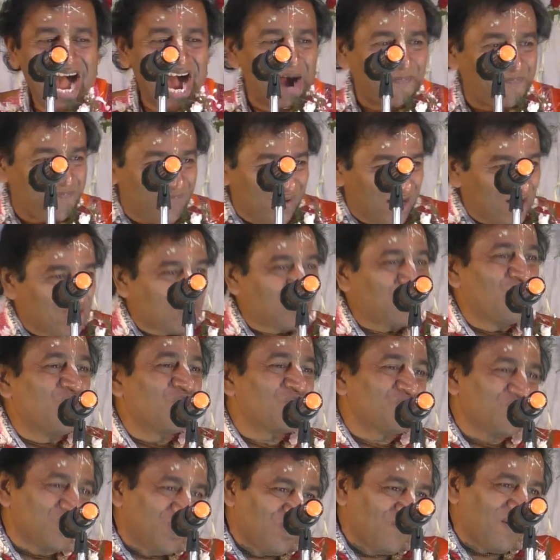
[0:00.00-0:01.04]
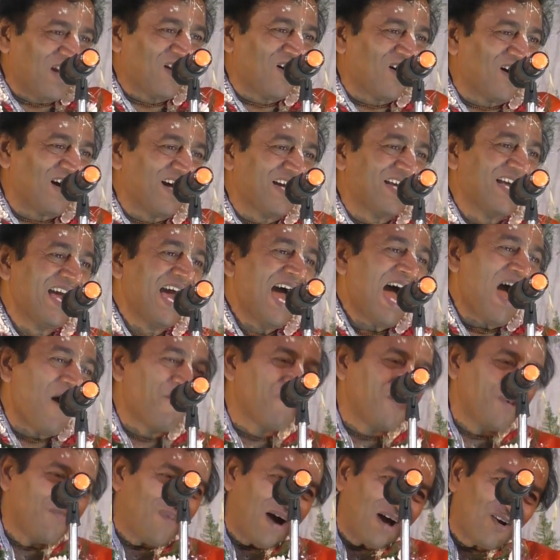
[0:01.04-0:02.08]
আপনার চোখ যদি ভালো হয়
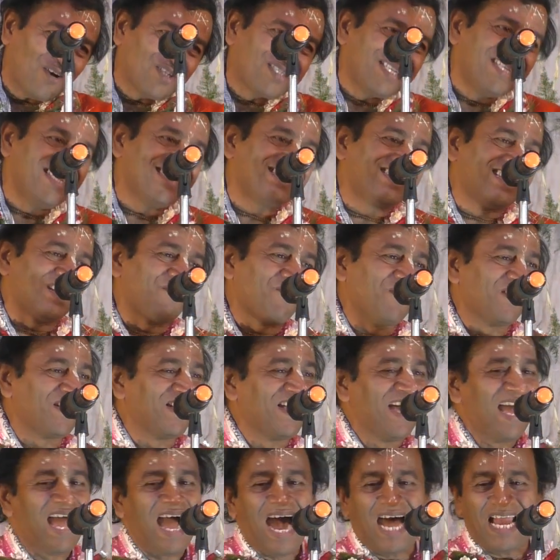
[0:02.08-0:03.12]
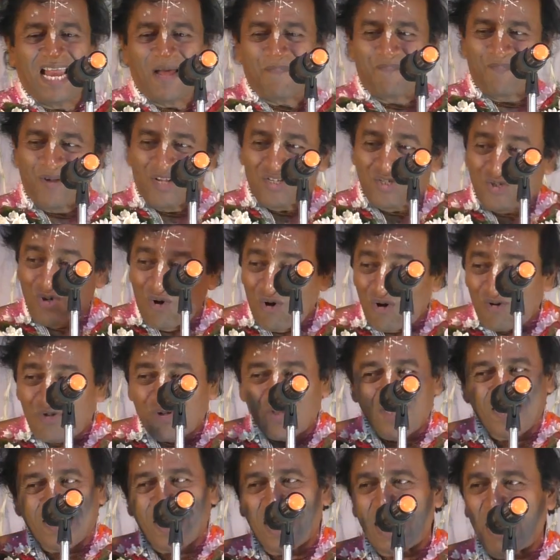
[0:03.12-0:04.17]
আপনি ভালো জিনিস দেখবেন আর আপনার চোখ
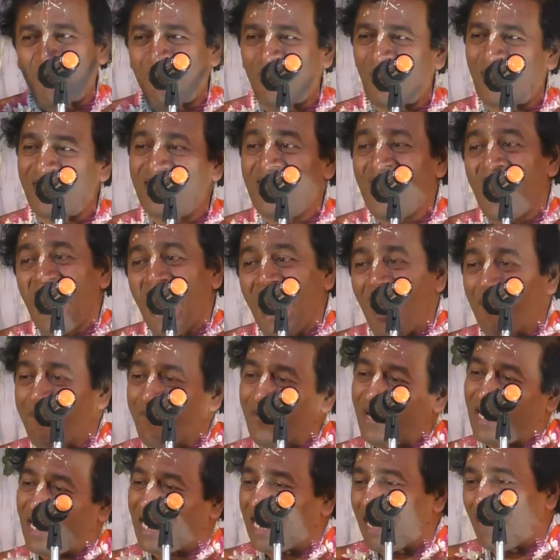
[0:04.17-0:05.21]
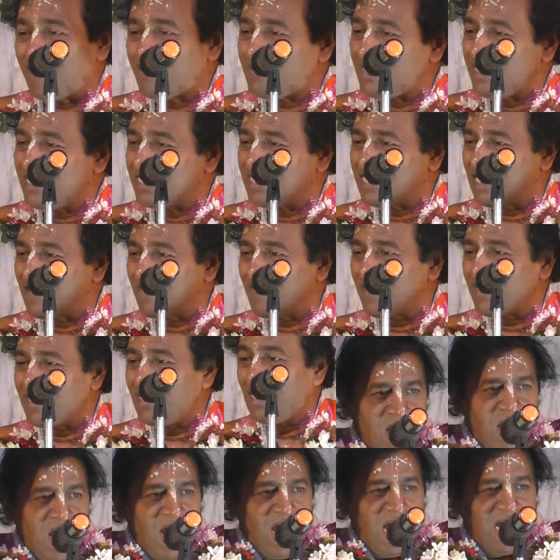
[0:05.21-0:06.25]
যদি খারাপ হয় আপনি খারাপ জিনিস দেখবেন
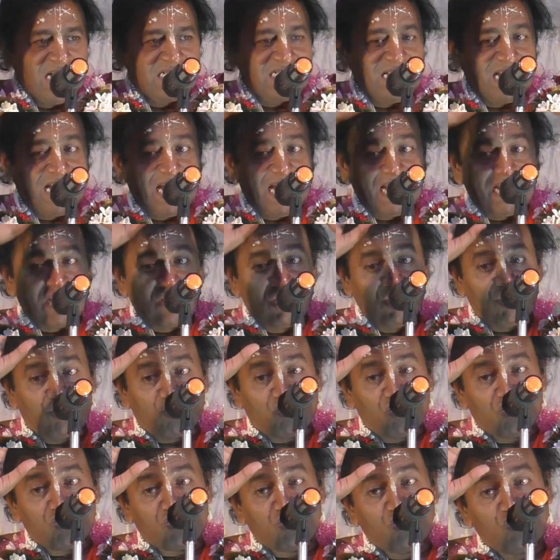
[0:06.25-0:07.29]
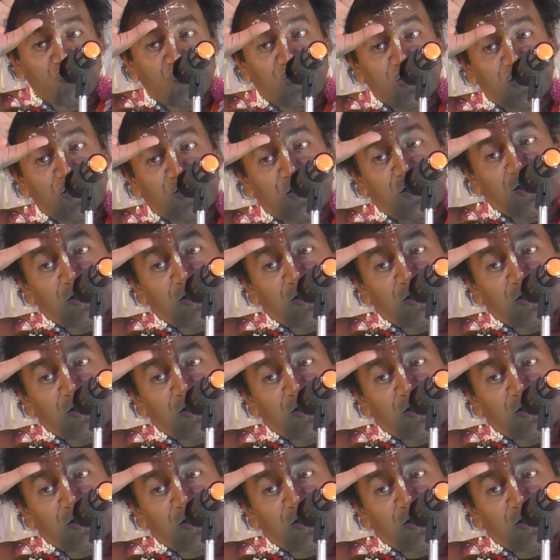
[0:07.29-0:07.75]
আর যারা কীর্তন শুনতে এসছেন